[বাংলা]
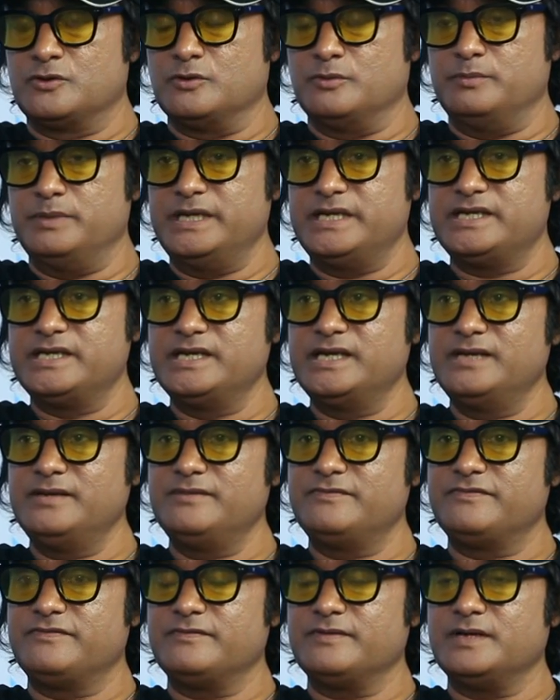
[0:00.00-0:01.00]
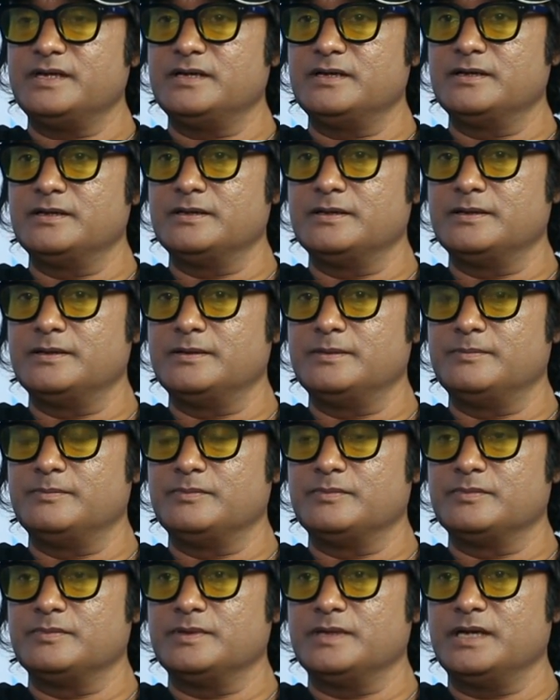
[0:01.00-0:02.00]
তো বেটি অ্যান্ড
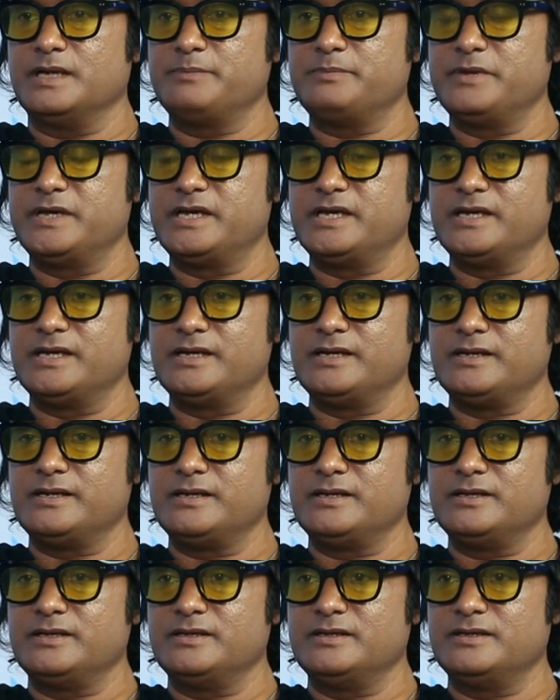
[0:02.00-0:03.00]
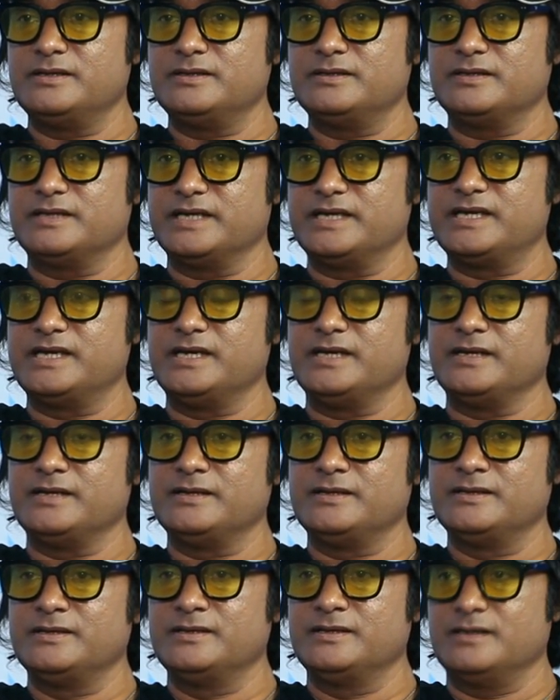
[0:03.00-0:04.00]
হ্যাপিকে দেখে
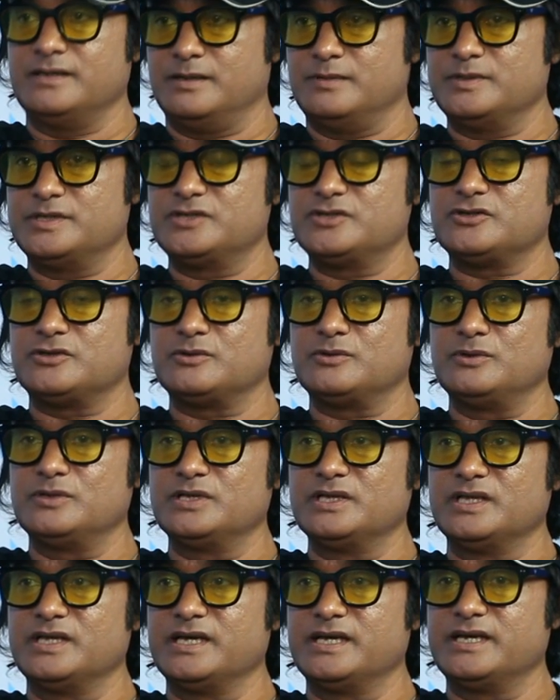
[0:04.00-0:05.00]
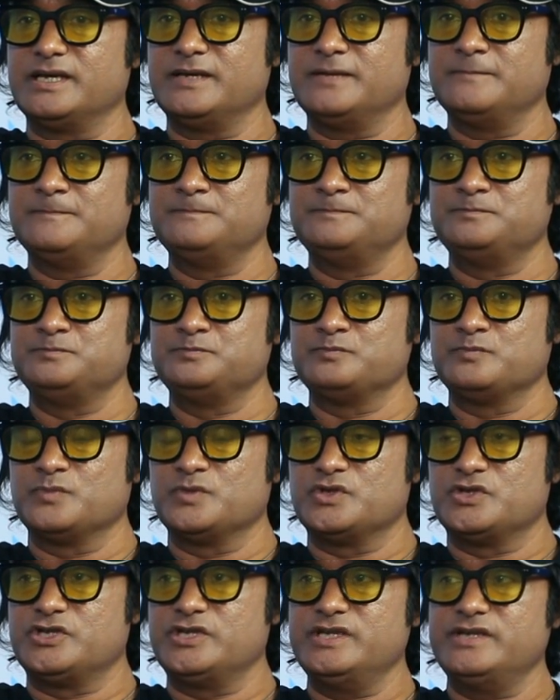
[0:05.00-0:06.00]
আমাদের সকলকে দেখে
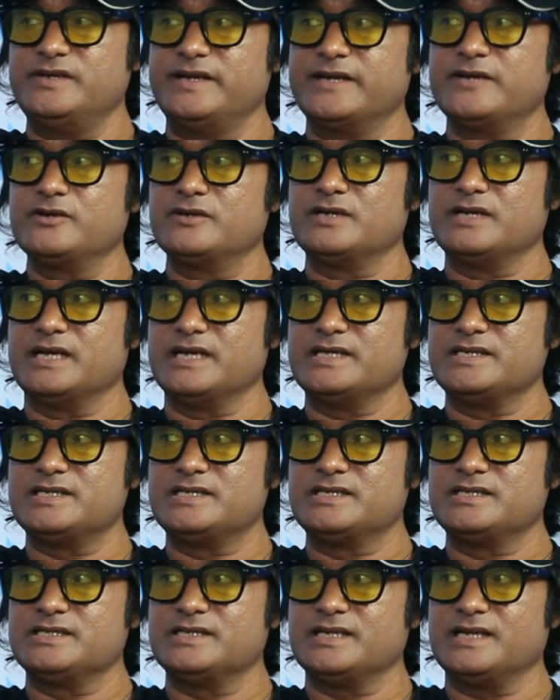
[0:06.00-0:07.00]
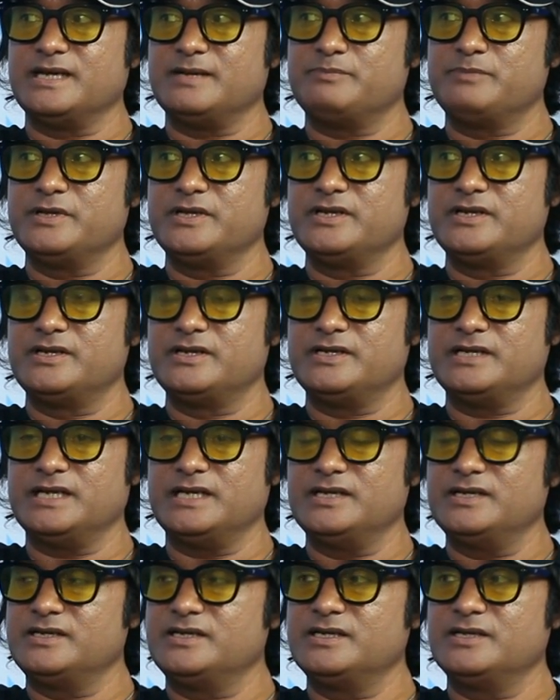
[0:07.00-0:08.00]
শি রেকগনাইজড যে হ্যাপির
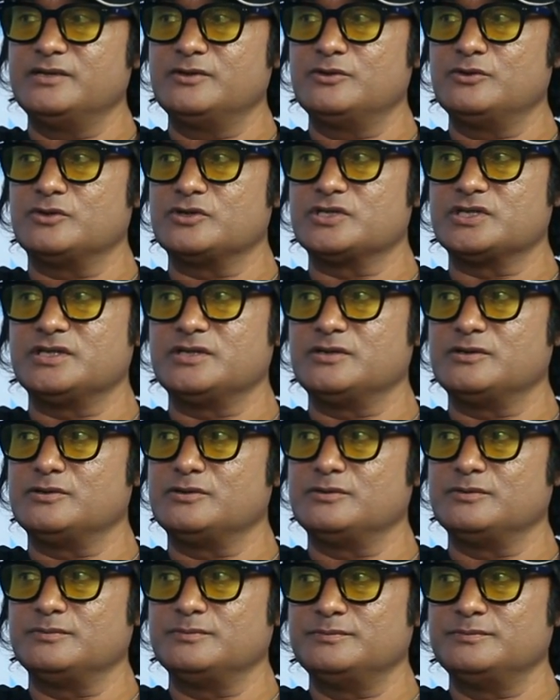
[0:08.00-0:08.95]
ট্যালেন্ট কিন্তু অসাধারণ